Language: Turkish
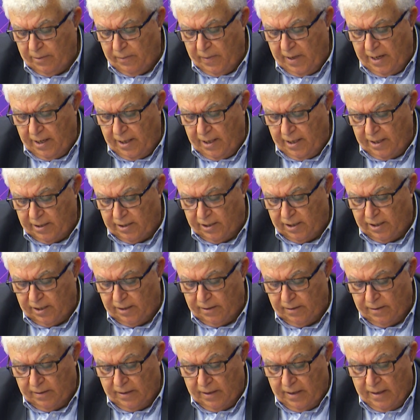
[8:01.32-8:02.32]

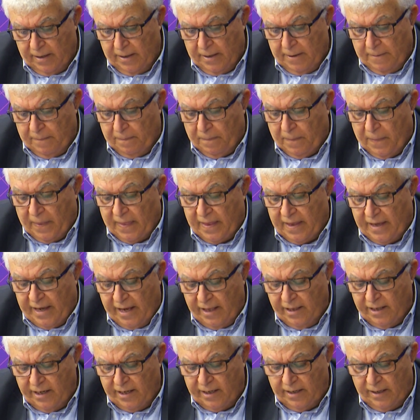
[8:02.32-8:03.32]
Belediyesi'nin
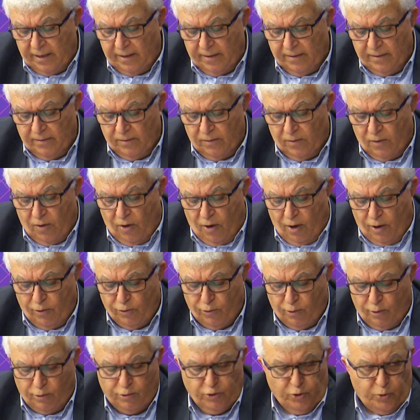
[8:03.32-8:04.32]
geliri
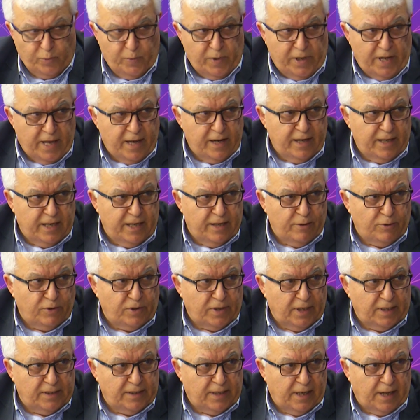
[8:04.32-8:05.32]
19 milyar
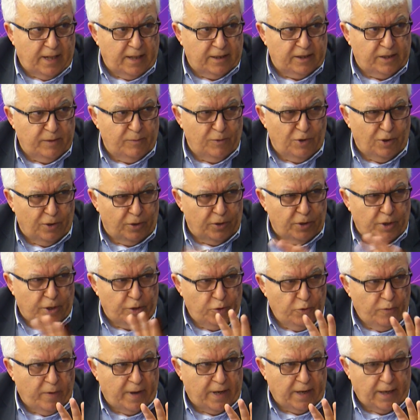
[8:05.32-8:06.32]
286 milyon lira
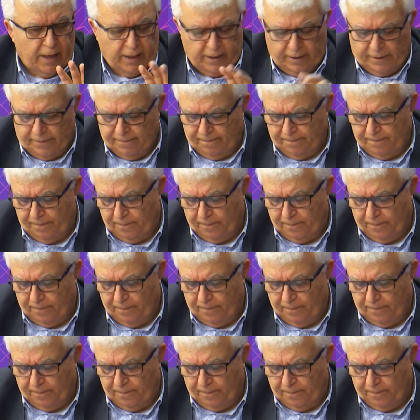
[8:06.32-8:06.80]
yuvarlak.